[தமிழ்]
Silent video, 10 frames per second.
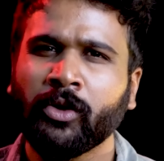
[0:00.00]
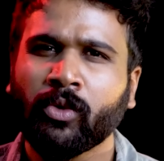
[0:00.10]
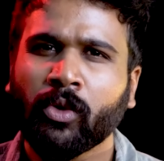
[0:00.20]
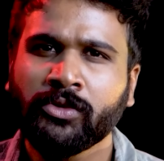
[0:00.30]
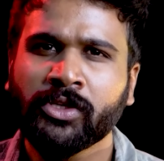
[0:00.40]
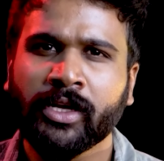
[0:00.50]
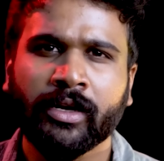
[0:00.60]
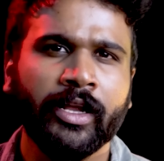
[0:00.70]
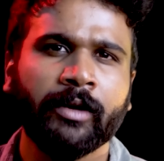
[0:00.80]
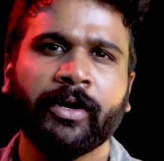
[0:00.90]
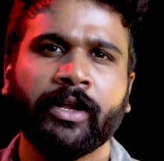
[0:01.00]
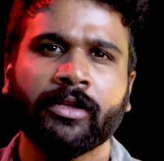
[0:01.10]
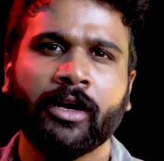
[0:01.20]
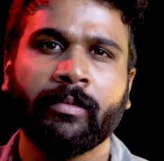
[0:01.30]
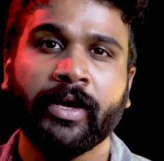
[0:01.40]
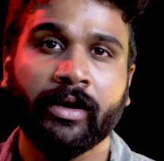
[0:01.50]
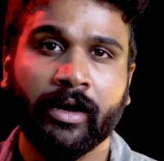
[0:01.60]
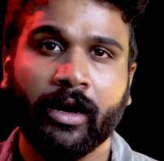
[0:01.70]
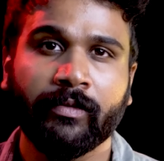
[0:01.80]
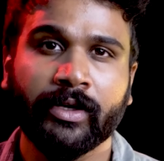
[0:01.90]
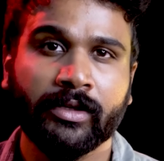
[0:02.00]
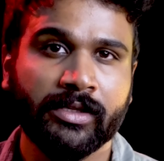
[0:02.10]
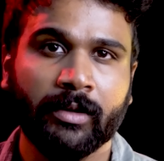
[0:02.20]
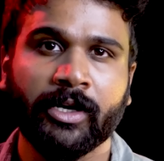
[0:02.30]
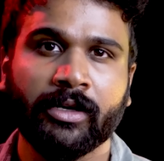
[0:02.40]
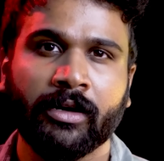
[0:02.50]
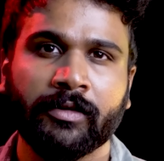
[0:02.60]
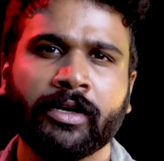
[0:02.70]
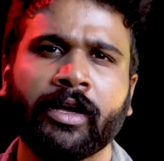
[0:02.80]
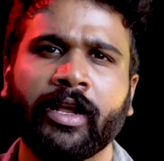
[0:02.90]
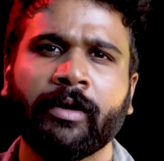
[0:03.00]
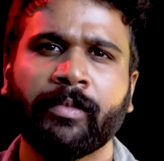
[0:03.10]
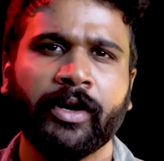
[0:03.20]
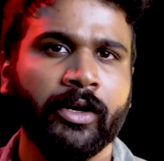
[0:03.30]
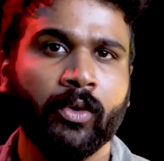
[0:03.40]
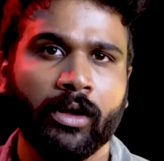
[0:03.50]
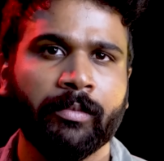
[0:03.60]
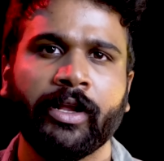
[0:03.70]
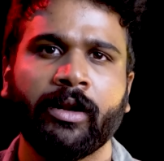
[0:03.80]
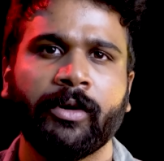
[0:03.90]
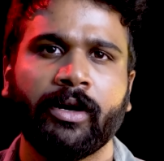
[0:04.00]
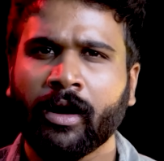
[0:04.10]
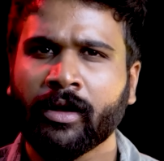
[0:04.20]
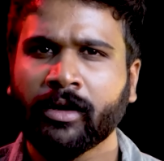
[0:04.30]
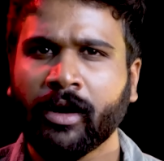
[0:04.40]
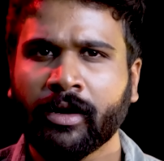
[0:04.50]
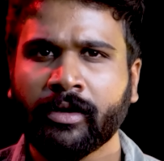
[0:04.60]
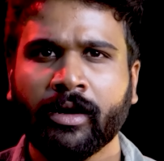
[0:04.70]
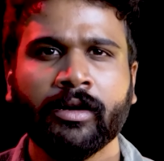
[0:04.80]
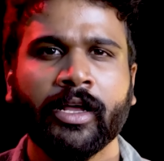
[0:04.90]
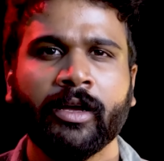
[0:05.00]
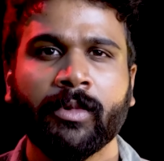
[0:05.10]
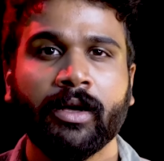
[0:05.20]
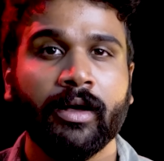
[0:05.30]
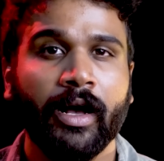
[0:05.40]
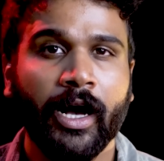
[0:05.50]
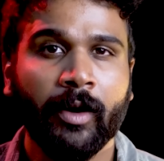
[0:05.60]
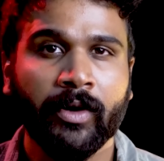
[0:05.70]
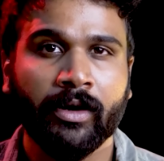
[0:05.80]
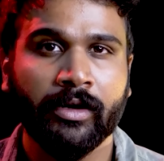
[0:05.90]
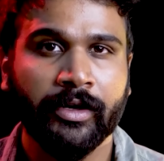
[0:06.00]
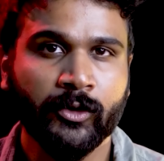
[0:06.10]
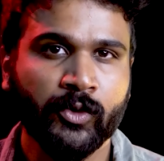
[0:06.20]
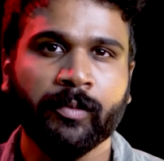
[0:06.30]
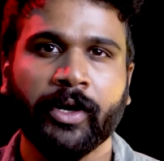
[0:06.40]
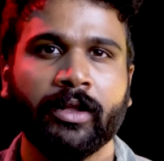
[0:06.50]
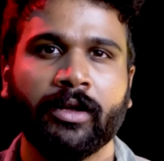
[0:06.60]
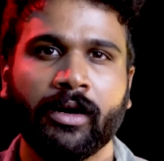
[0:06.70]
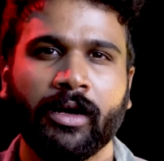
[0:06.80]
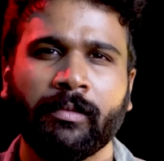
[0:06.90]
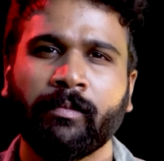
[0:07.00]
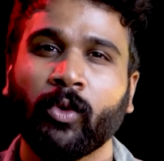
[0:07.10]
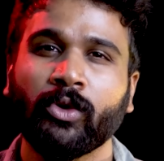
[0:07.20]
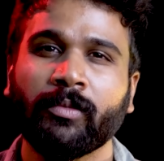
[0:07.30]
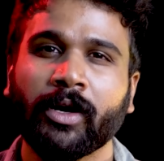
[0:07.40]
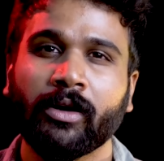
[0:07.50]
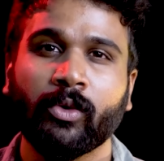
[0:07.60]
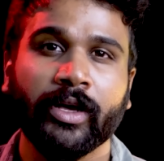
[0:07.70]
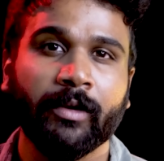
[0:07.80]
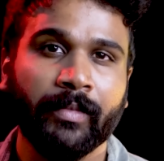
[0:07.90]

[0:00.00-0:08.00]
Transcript: இன்னும் கொஞ்ச நேரம் லேட் பண்ணியிருந்தாலுமே அவன் சபட்காவை ரேப் பண்ணி கொலை பண்ணிருப்பான் ஆனா கரெக்டான டைம்ல ஆம்பர் அலர்ட் இஷ்யூ பண்ணதால பொதுமக்களுடைய